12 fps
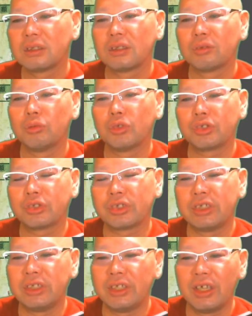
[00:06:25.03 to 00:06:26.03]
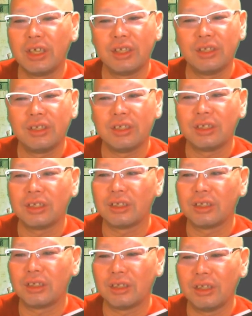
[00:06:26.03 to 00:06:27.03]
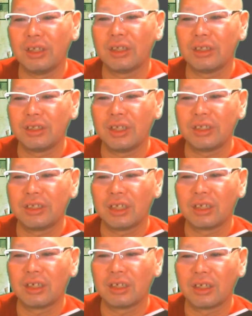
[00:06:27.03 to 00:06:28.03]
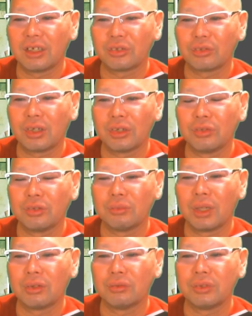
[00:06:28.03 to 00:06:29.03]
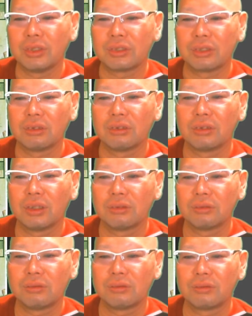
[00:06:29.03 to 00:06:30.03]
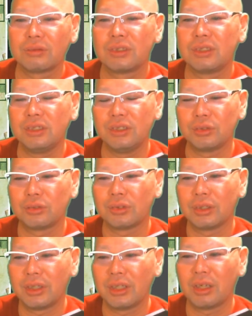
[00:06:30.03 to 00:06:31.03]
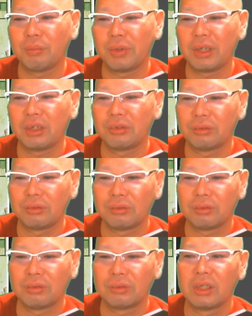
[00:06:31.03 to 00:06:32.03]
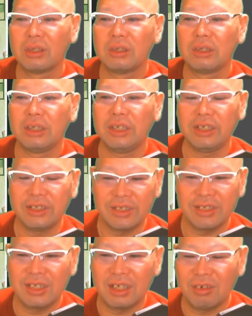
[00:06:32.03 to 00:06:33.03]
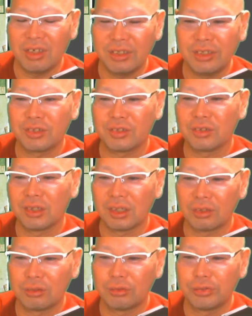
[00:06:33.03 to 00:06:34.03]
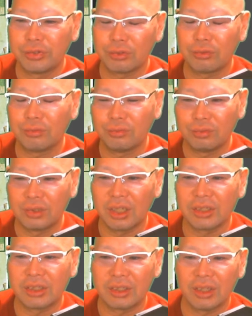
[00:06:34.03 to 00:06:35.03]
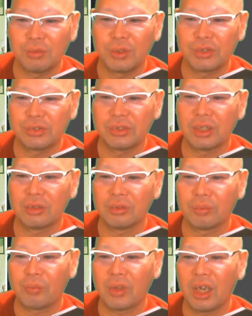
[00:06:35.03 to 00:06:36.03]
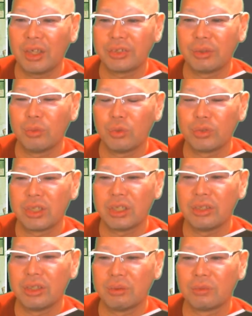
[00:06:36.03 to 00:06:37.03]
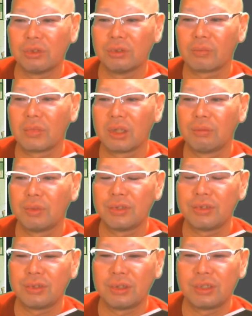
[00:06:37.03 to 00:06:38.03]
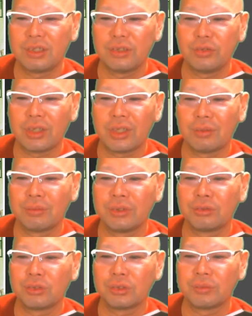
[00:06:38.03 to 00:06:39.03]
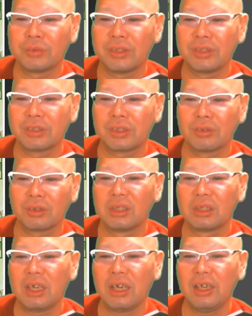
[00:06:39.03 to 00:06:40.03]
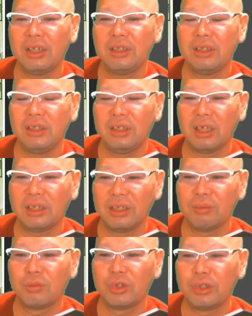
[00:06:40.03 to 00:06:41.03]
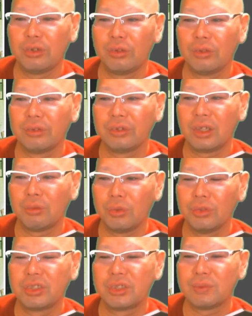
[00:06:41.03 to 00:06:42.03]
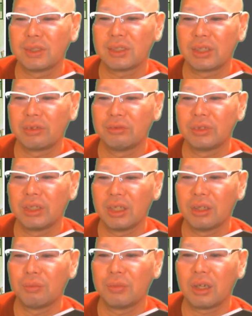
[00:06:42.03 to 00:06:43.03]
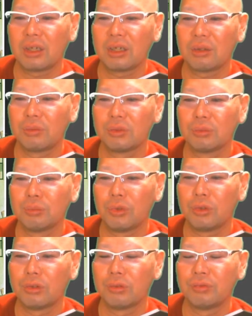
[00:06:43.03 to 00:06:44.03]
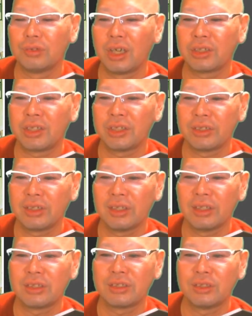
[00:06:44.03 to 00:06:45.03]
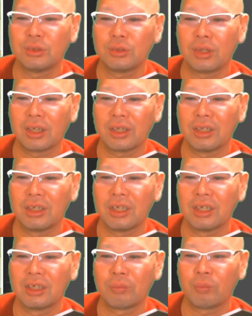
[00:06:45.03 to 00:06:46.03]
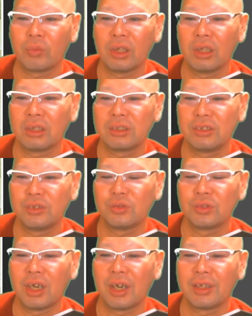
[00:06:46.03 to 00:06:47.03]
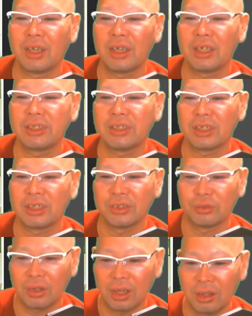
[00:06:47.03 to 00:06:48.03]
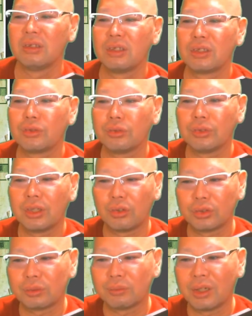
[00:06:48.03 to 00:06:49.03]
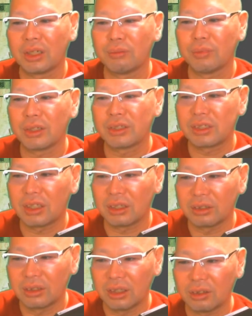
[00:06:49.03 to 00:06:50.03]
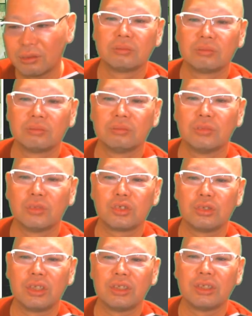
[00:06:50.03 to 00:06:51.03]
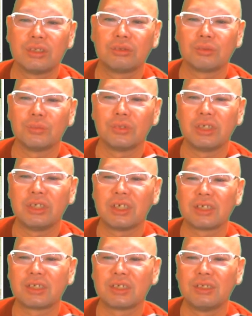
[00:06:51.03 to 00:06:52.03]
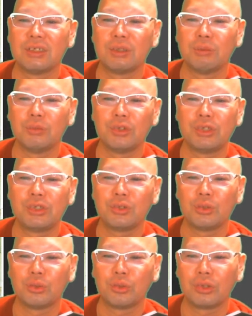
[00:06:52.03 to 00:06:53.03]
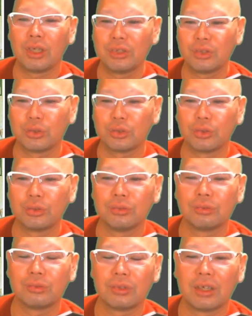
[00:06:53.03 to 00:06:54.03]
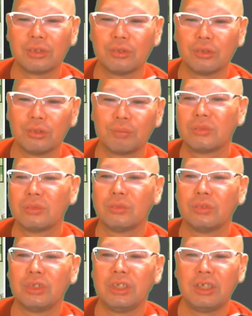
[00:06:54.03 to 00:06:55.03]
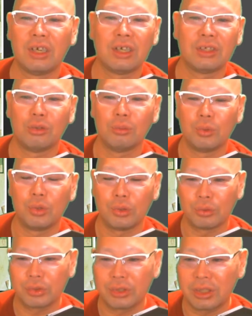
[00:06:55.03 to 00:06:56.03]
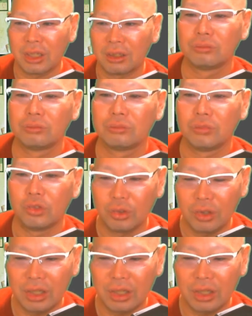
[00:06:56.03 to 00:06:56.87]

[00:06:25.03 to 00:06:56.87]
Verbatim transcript: もうちょっと綺麗にねできたんかなとかいうのもあるんですけどあのシートはねやっぱりあの生き品はいいんですよ。あの、不織布なんでね、別にあの、当てもんせんでも、別にシートは破れることもないんですけど、帰りがね、もういろんなもん積まされるんでね、なんかもう毛布当てて、シートかけら、シートが穴開いたりとか、そんなこともありましたんで、もうそれでちょっともう平車にはもう一生乗らんぞというぐらいの苦い思いをしたのがあり